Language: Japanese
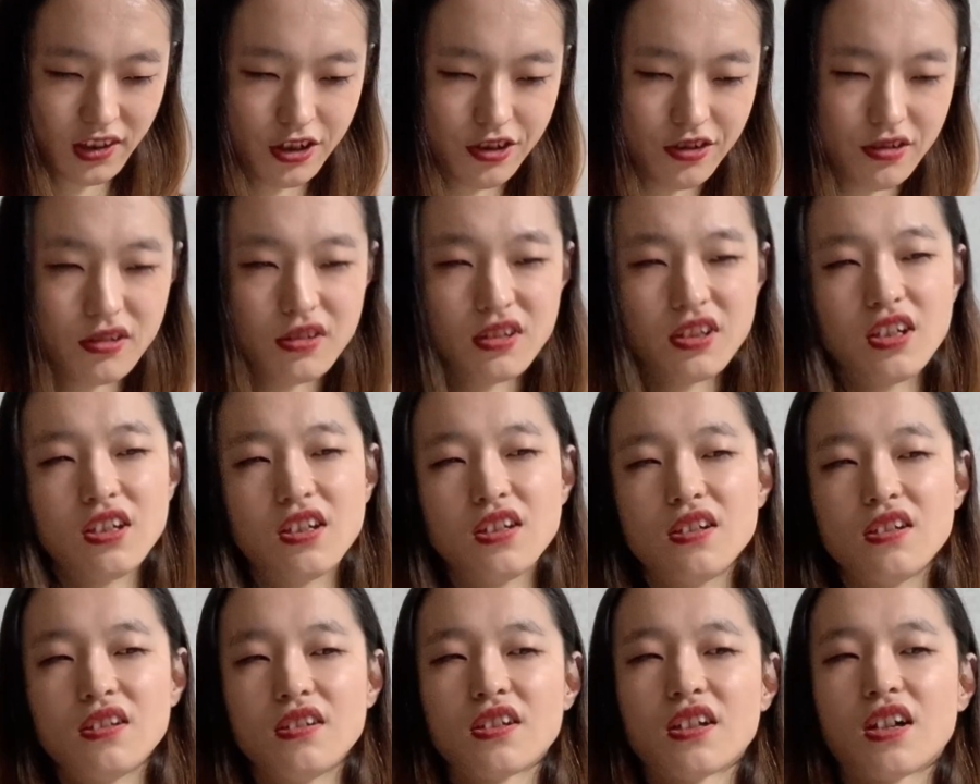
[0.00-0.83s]
急
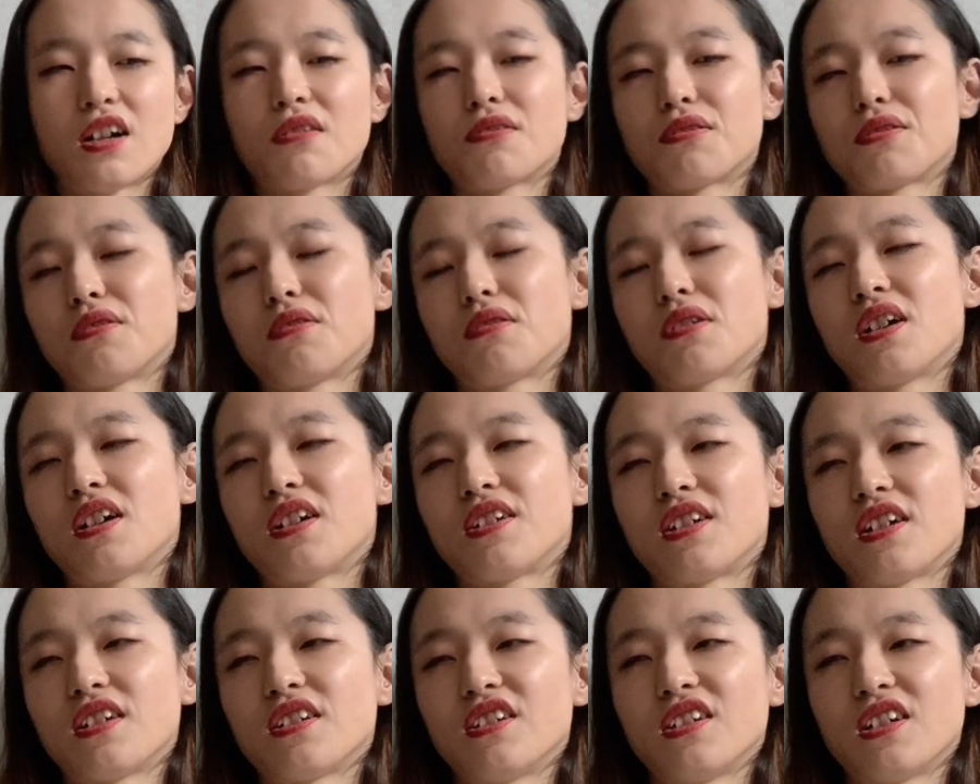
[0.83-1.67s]
に視覚障
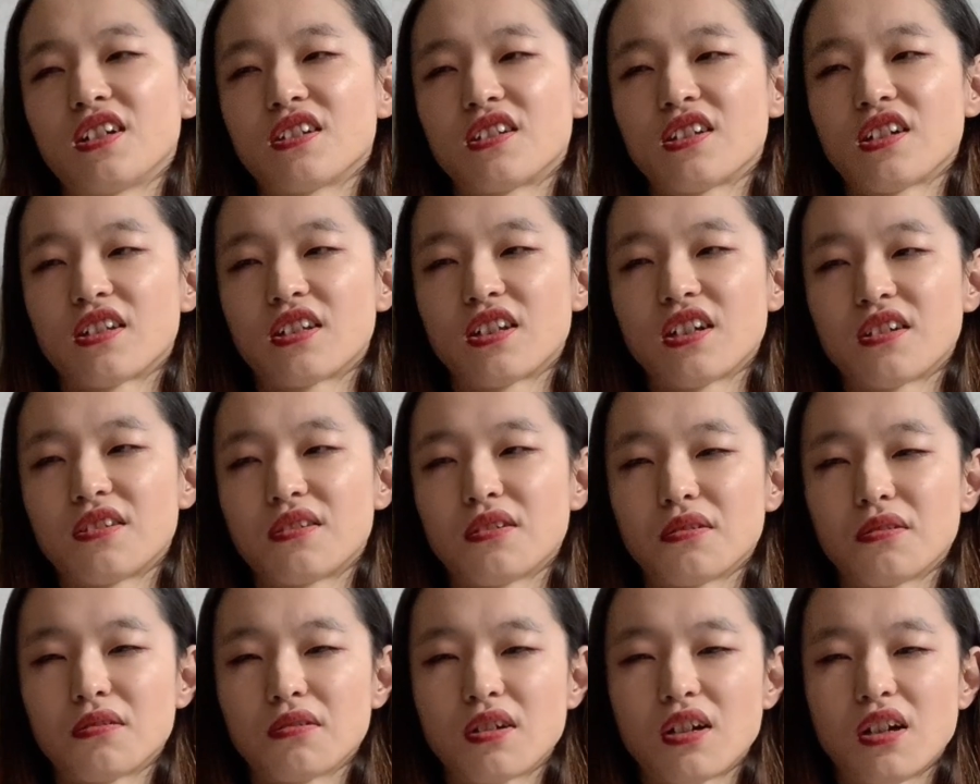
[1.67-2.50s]
害者になっちゃった
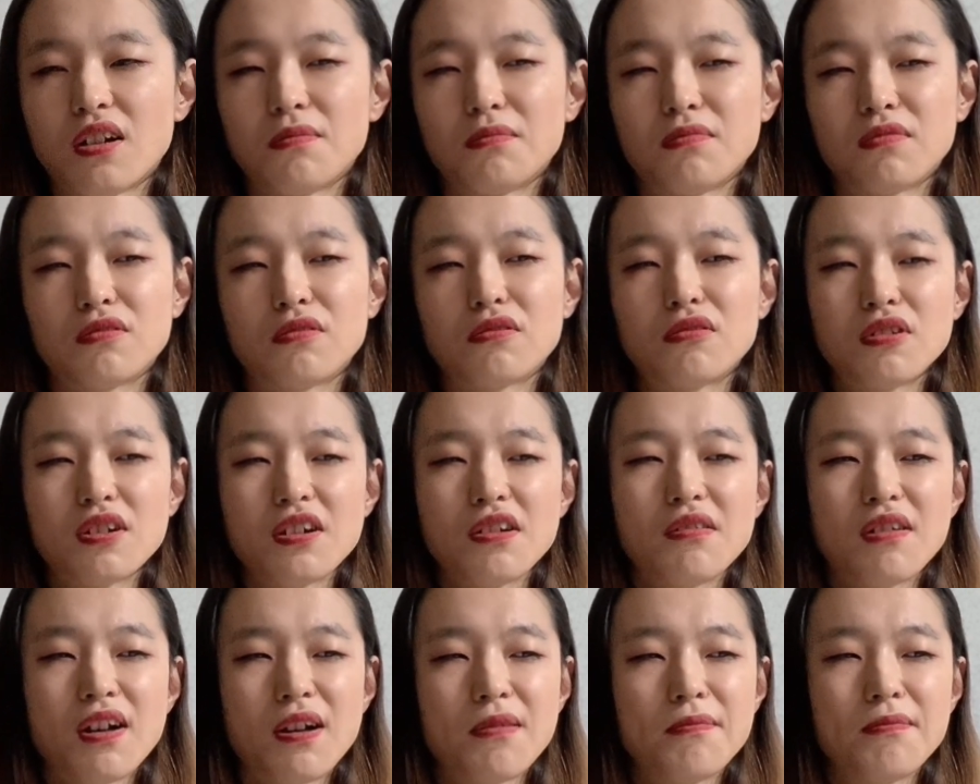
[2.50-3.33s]
人とかもうこれ
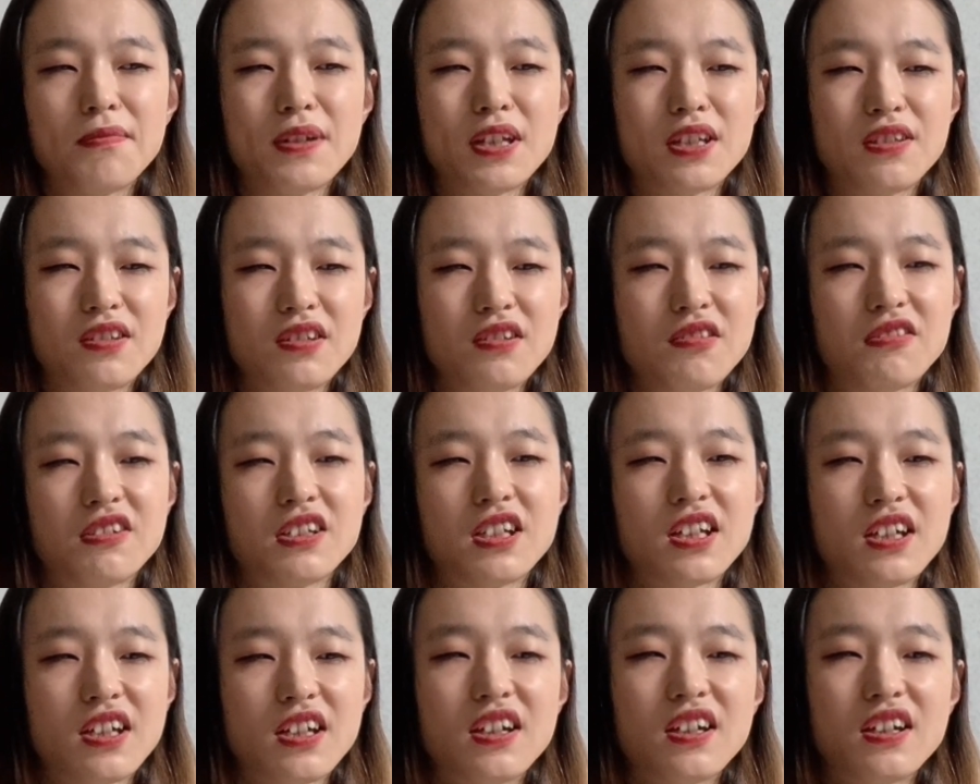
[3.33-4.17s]
は別よ
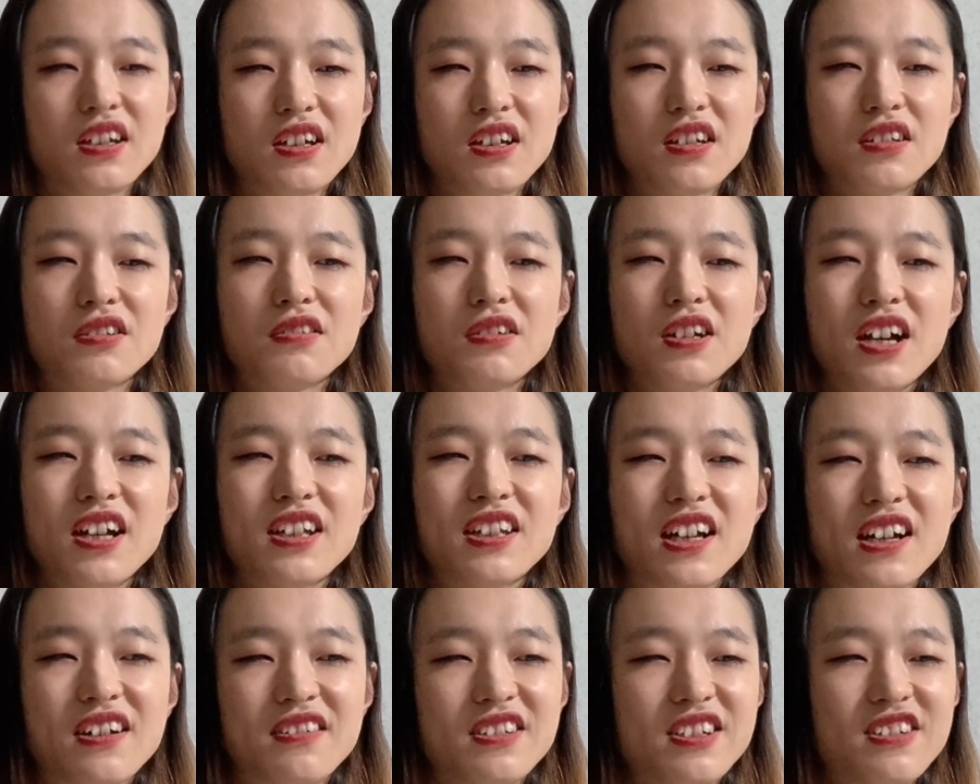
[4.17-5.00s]
ねそれ
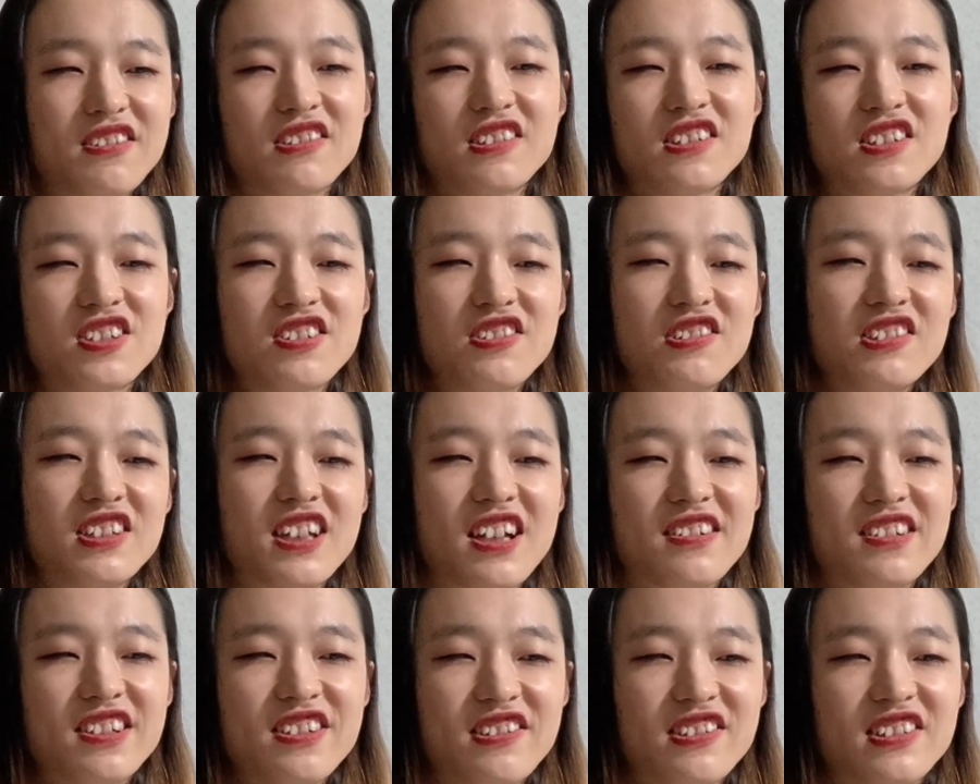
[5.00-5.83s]
はなるよそう
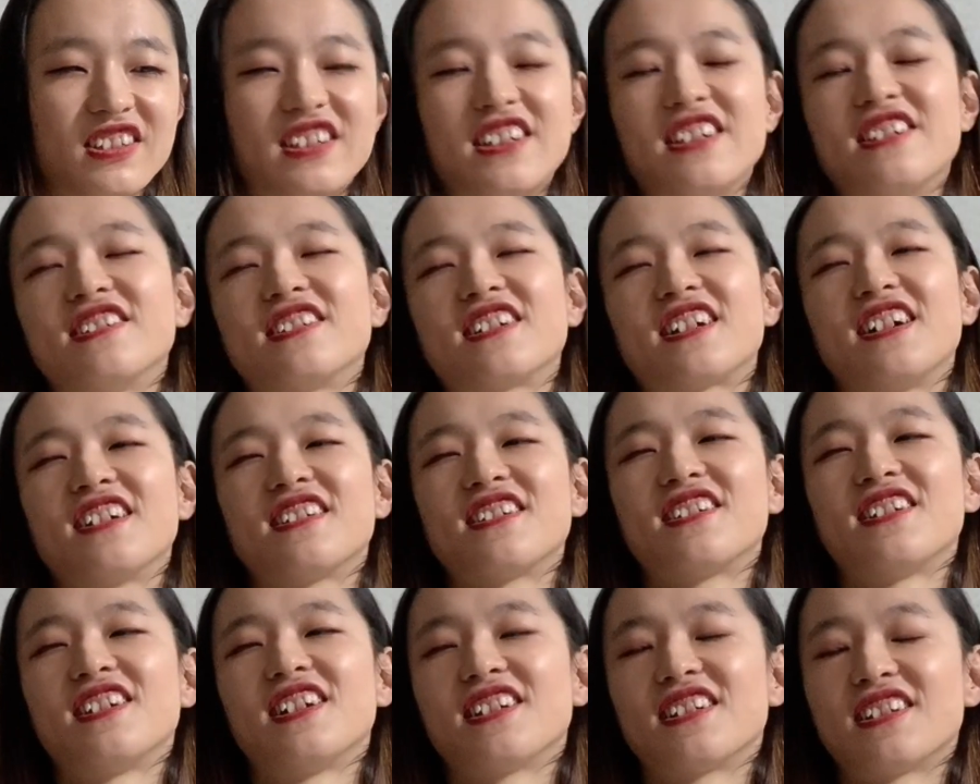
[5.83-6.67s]
なるよっていう
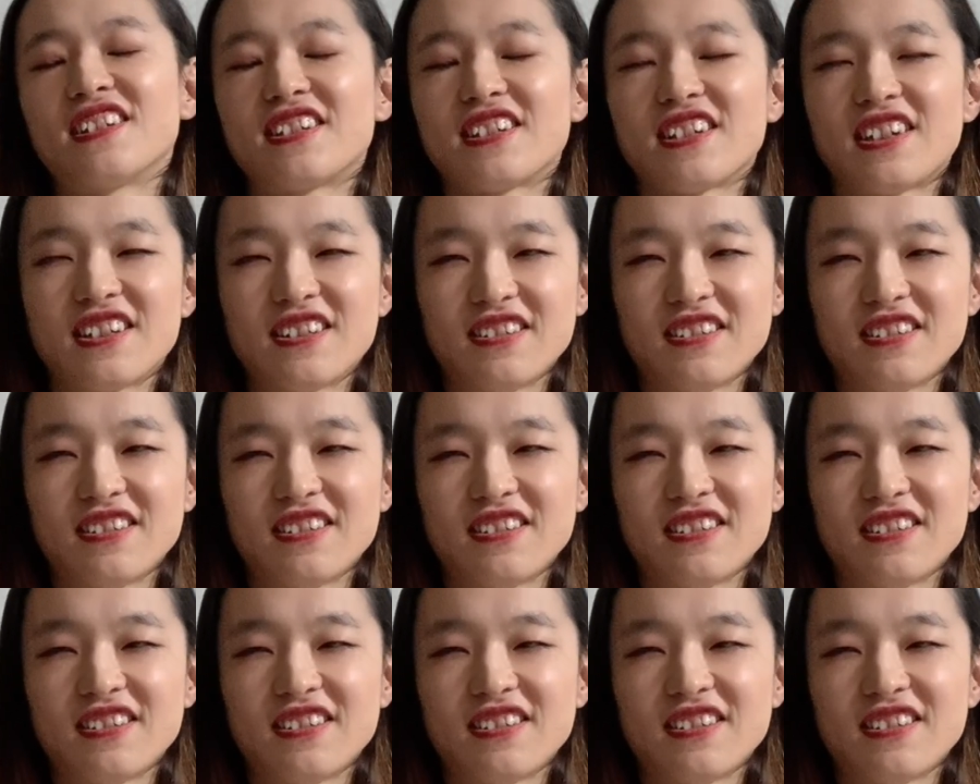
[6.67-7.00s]
感じなんです